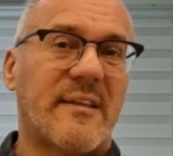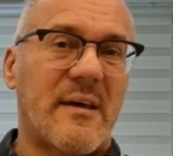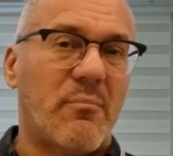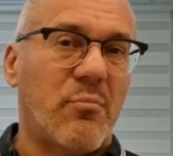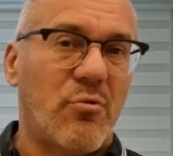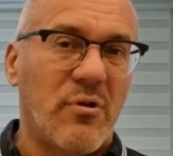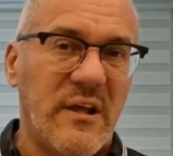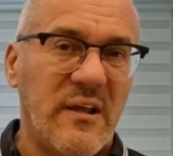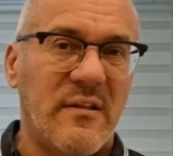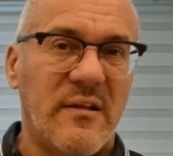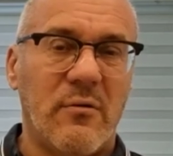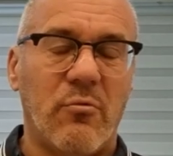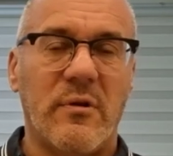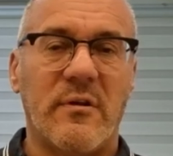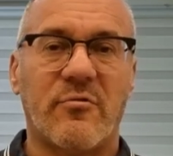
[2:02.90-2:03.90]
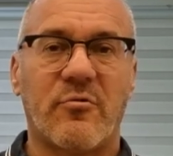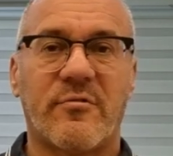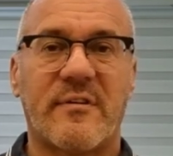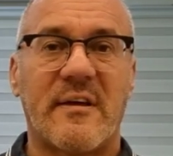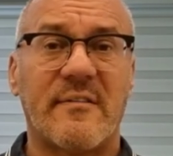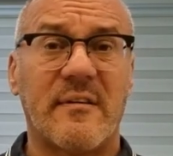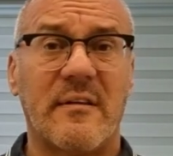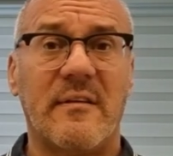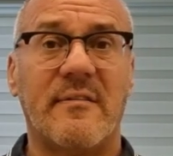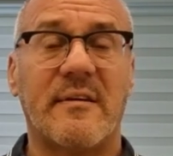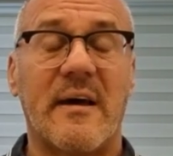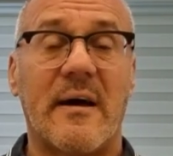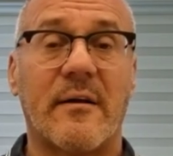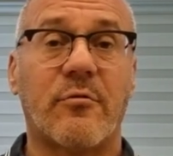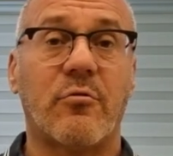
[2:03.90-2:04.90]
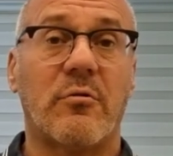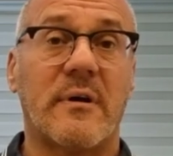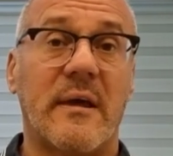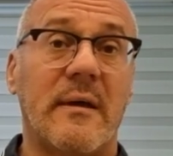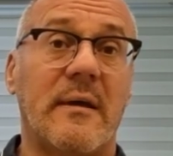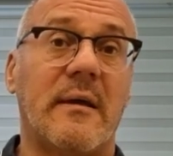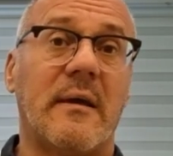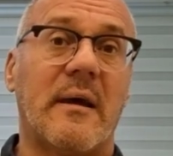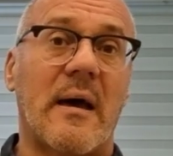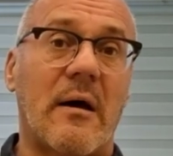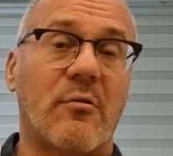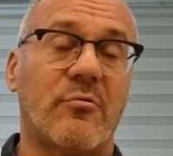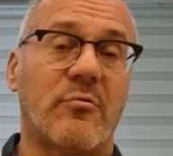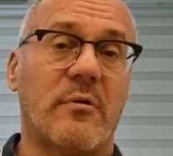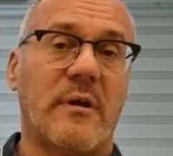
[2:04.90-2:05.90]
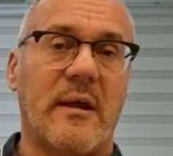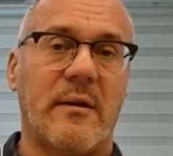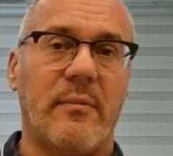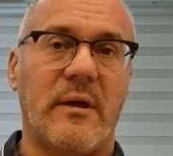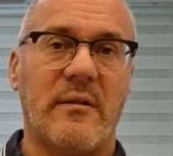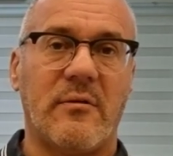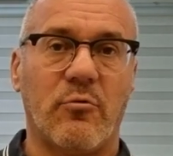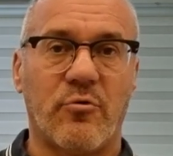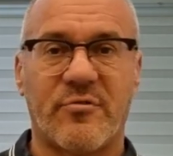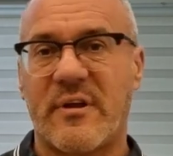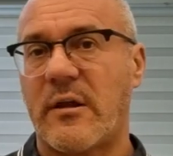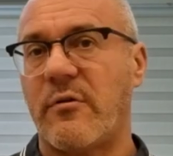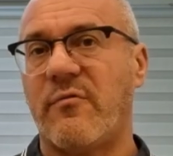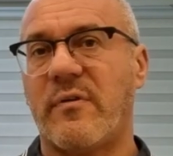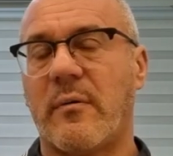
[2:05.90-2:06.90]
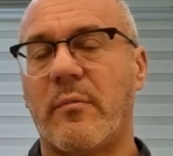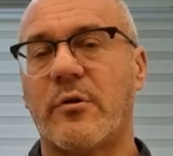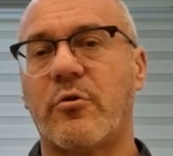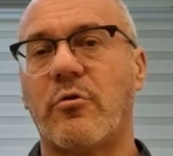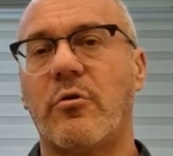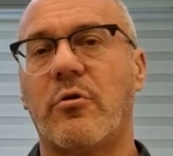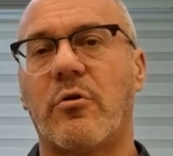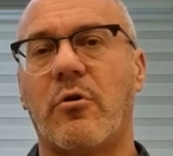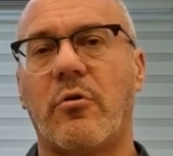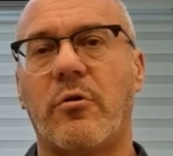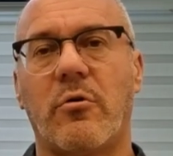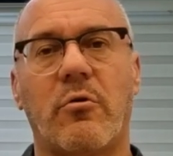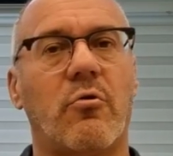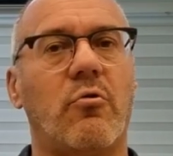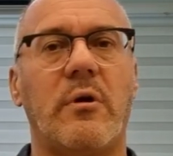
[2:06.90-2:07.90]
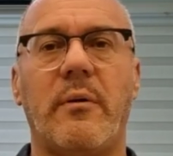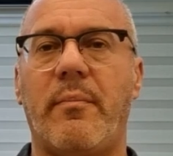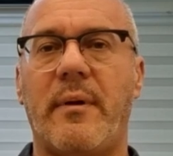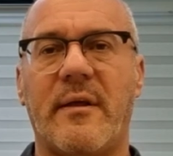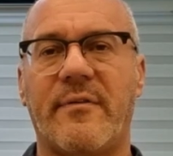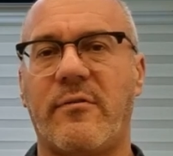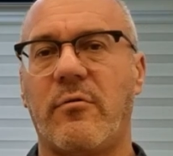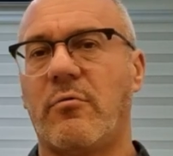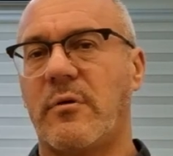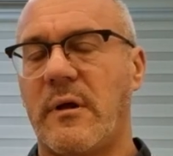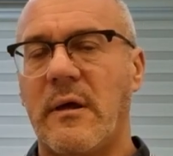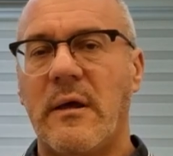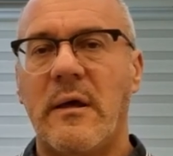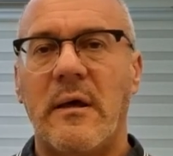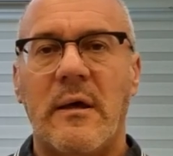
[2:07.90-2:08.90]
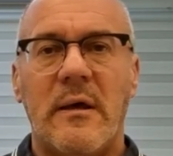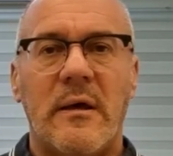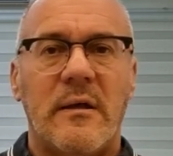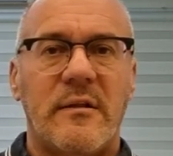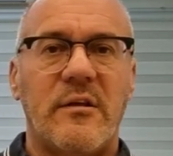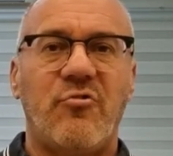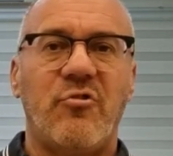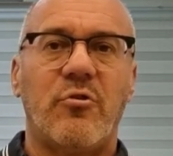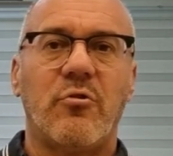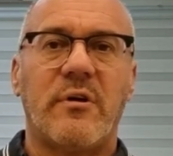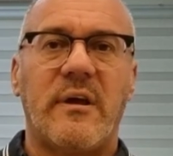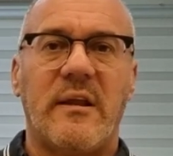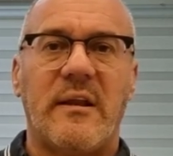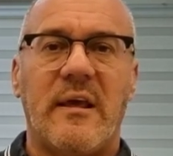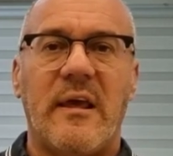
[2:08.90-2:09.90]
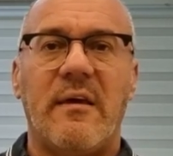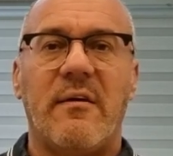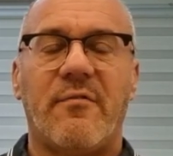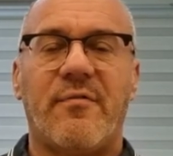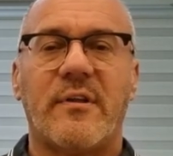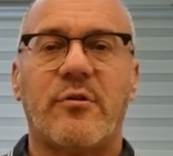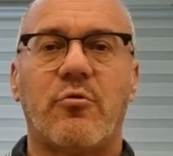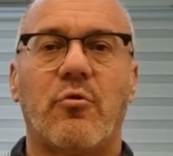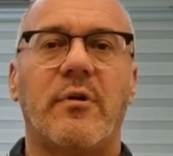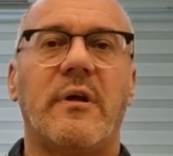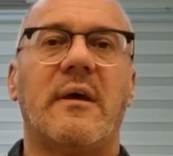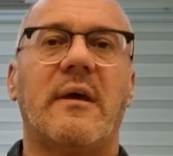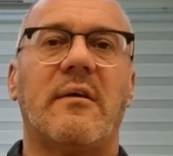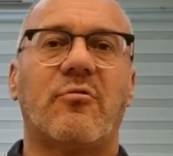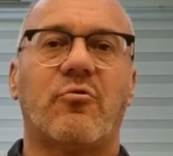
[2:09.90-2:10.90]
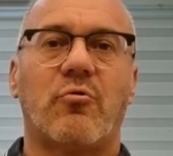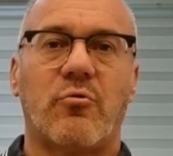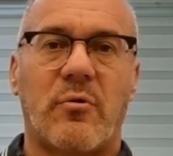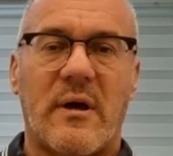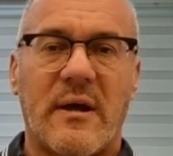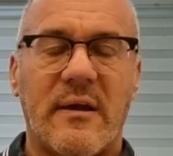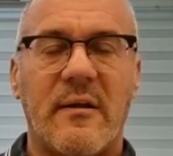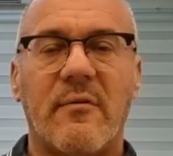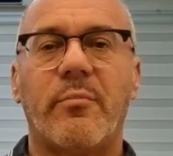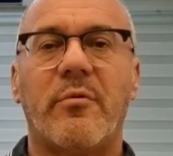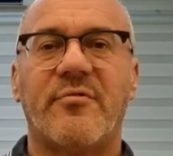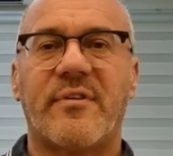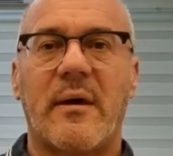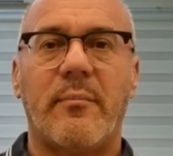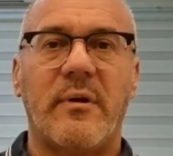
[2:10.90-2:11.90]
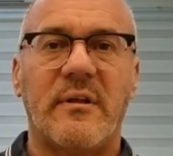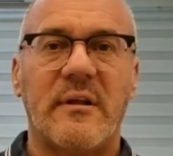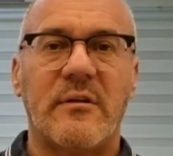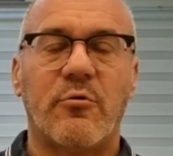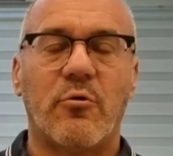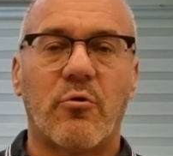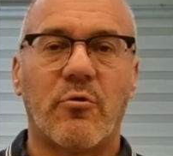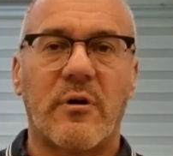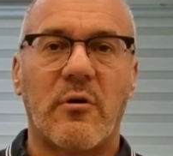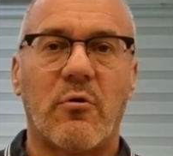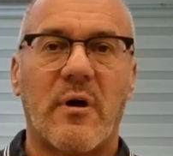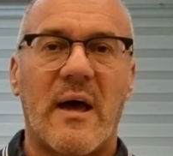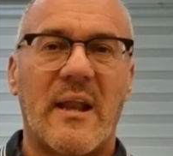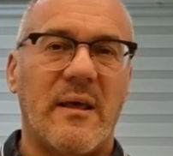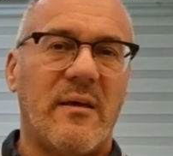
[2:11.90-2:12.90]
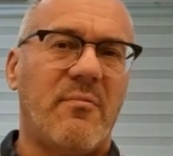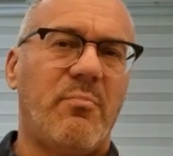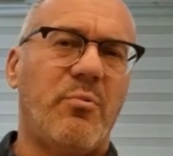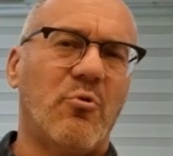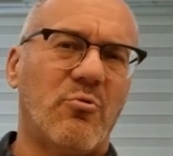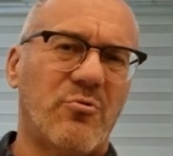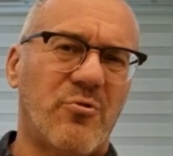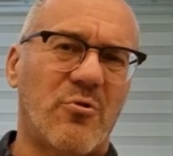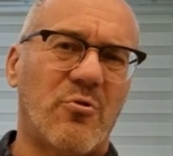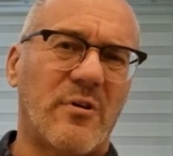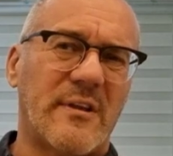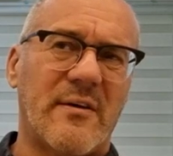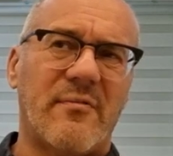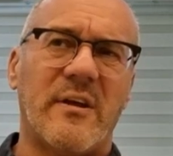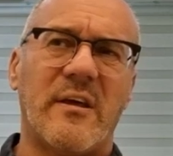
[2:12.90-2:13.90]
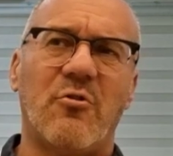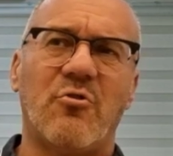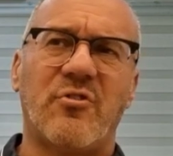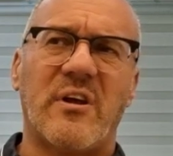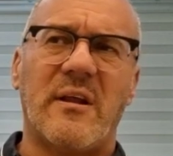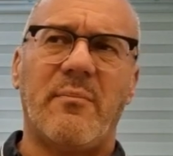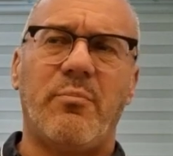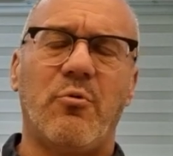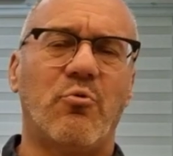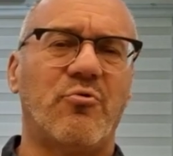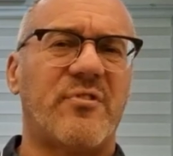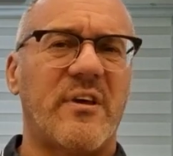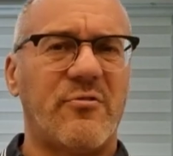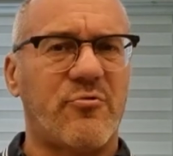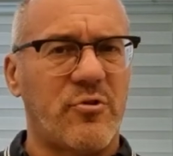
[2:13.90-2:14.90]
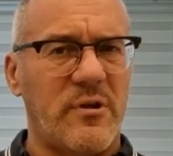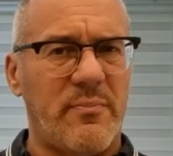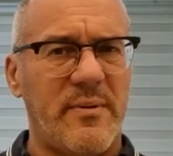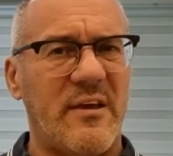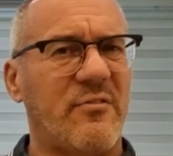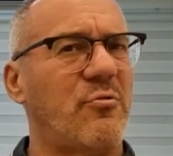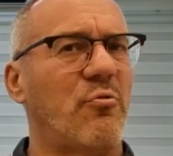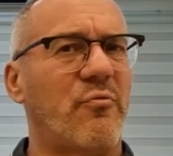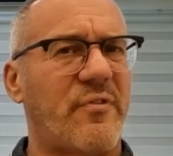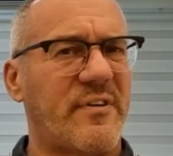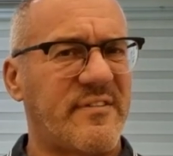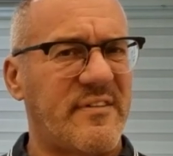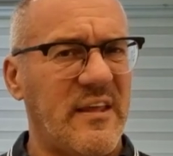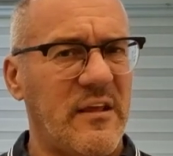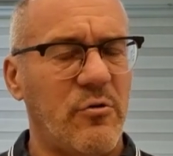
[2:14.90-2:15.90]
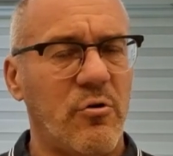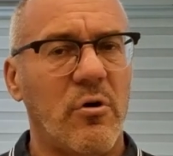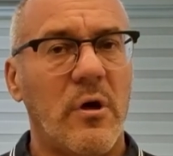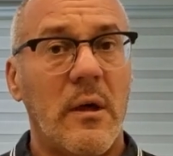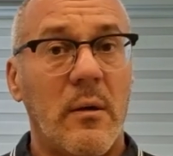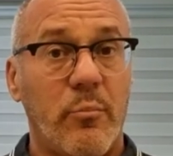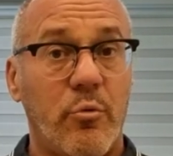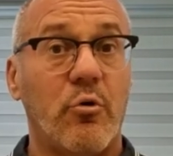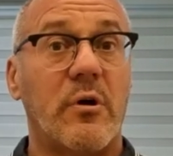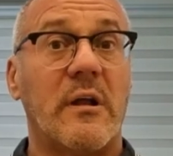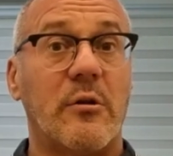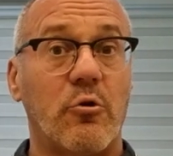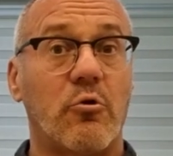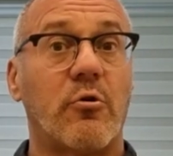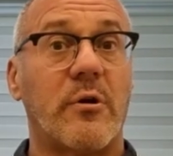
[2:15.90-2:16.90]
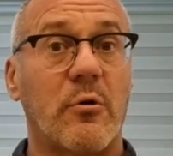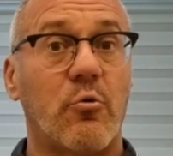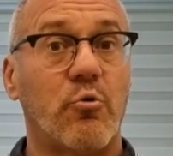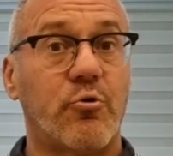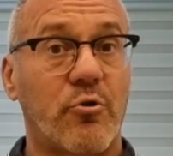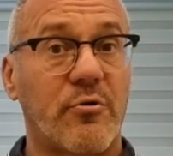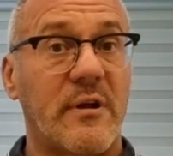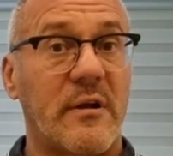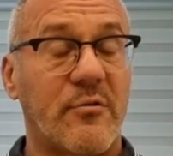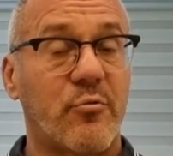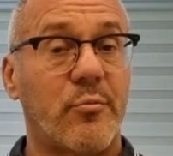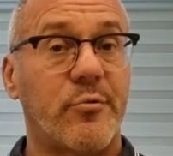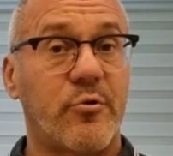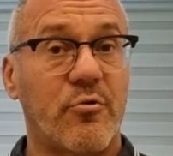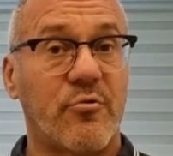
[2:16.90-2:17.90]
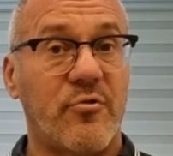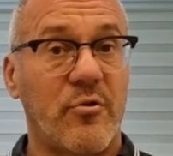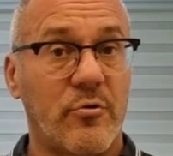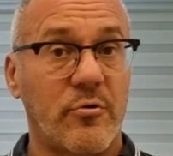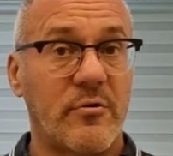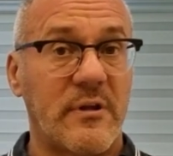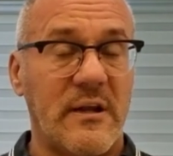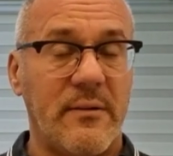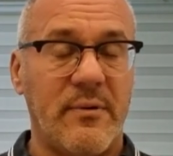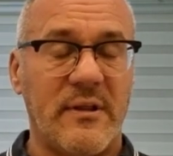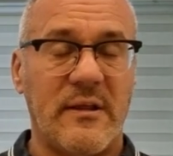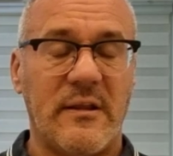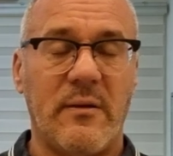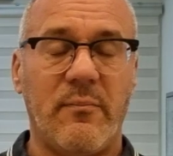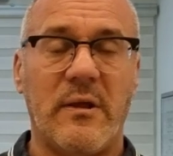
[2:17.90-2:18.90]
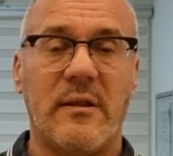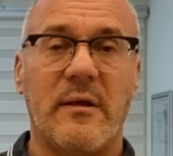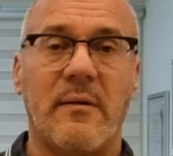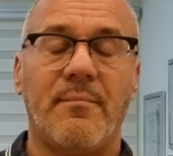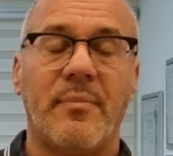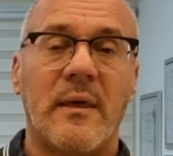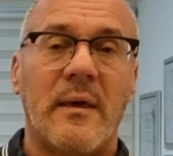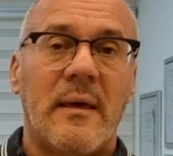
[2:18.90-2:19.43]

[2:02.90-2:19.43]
cataboliti, quindi sostanze di scarto che causano chiaramente uno stato infiammatorio cronico con liberazione di citochine e fattori che sono anche responsabili del dolore locale. Il più dolore da varicocele, più un senso di peso, un fastidio, più che il dolore acuto della subtorsione dell'epididimide.